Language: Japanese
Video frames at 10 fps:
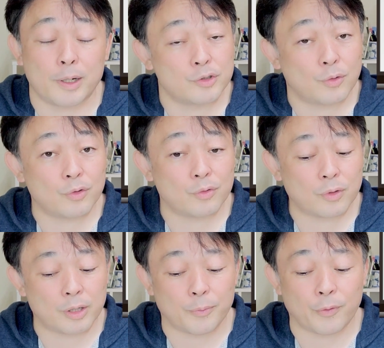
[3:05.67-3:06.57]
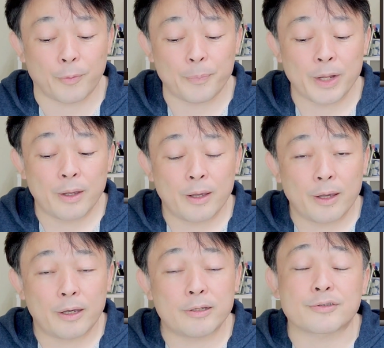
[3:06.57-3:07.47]
まあ、離職票とかでも
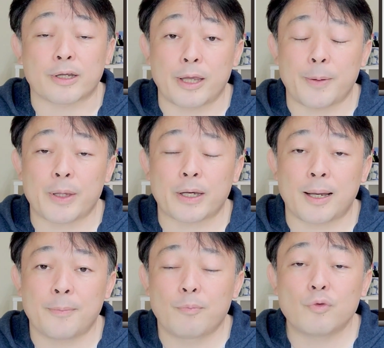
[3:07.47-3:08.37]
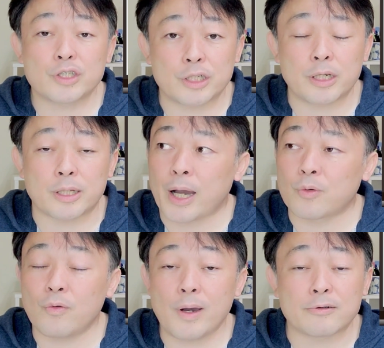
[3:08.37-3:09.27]
いいんですかね。だから、もし、
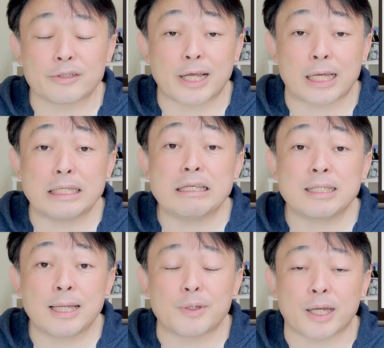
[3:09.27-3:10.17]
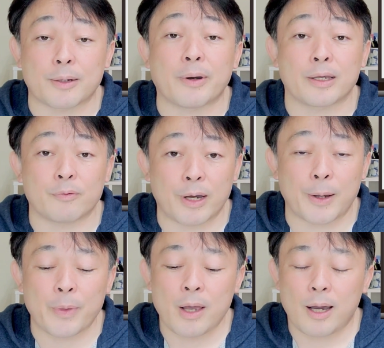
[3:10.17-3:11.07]
ハローワークに先に行ってみたいな場合
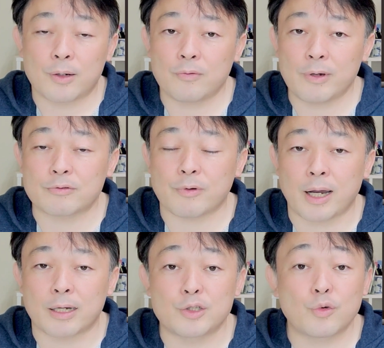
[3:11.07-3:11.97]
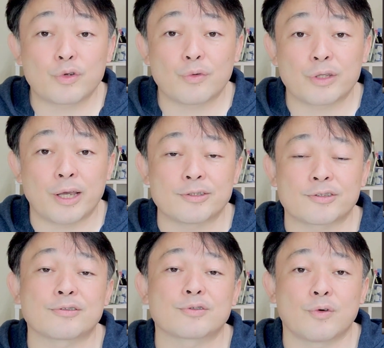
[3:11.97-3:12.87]
は、ハローワークは離職票を提出
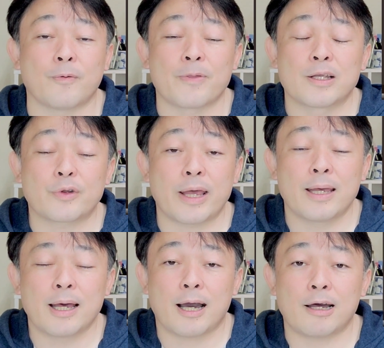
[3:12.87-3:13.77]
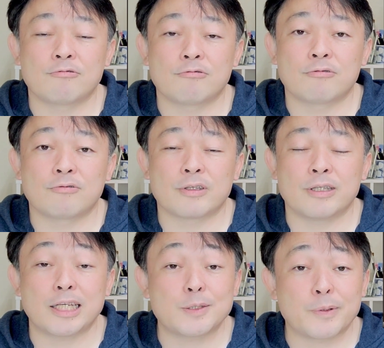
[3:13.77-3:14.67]
すると、それ、あの、
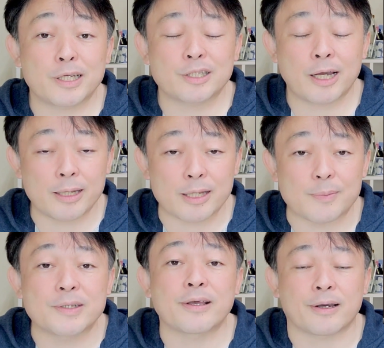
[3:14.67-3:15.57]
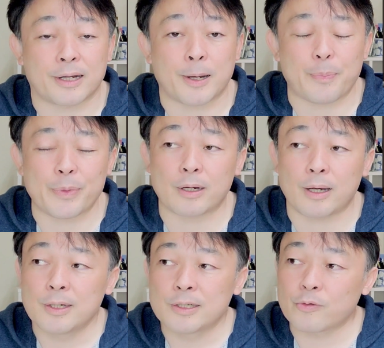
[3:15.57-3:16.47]
出しっぱなしで帰ってきませんから、だか
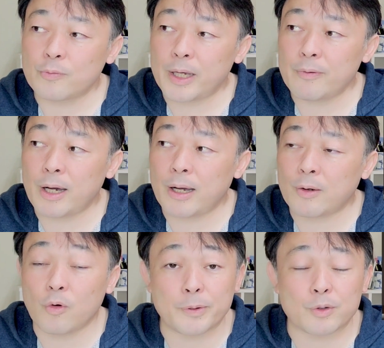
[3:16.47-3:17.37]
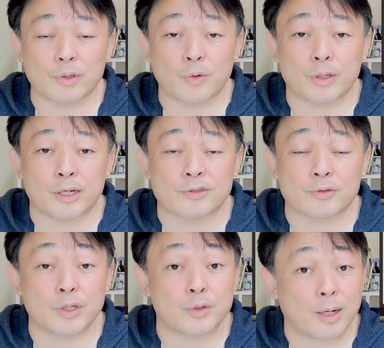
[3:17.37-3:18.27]
ら、その場合はコピー取っておいたりす
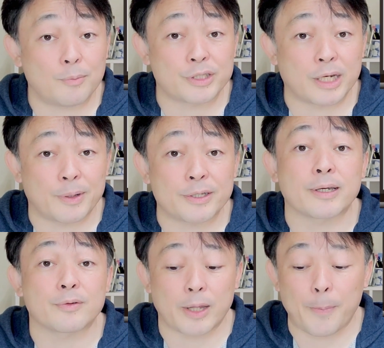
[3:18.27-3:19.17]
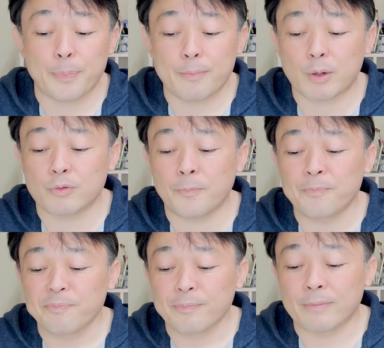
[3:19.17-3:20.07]
るといいのかもしれませんけどね。まあ、この、
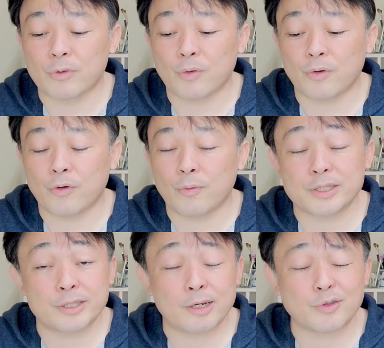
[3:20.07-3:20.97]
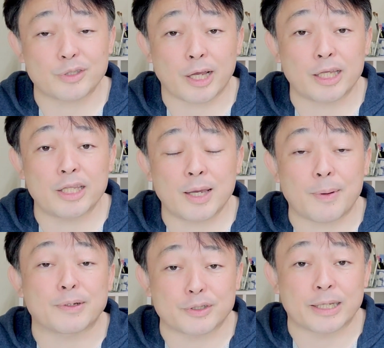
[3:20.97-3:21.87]
うんと、まあ、市役所に先に行け
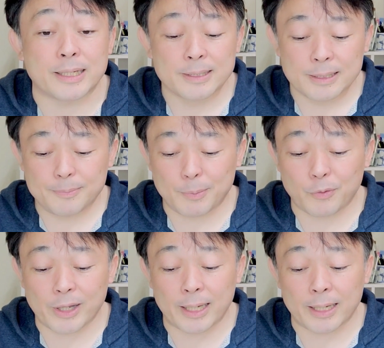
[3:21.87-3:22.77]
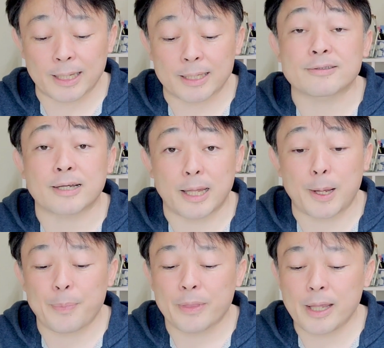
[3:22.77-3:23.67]
ば別に、まあ、問題ないですか
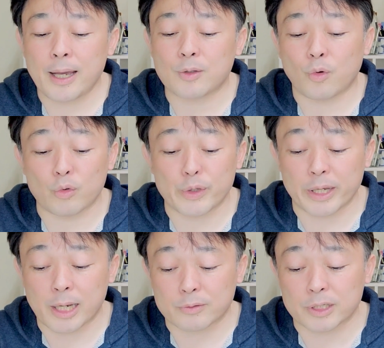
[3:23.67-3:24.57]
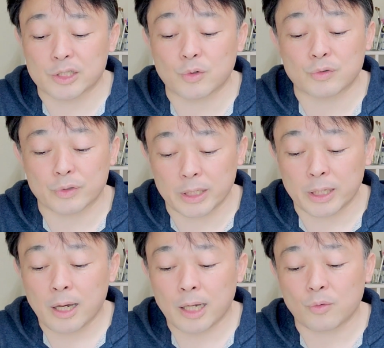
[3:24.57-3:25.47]
ね。で、あと本人確認書
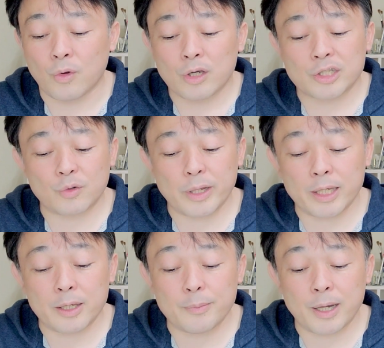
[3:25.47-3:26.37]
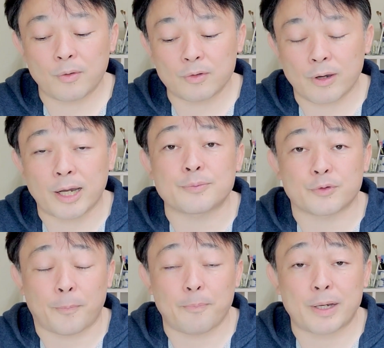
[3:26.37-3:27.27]
類、あと、基礎年金番号のわかるもの。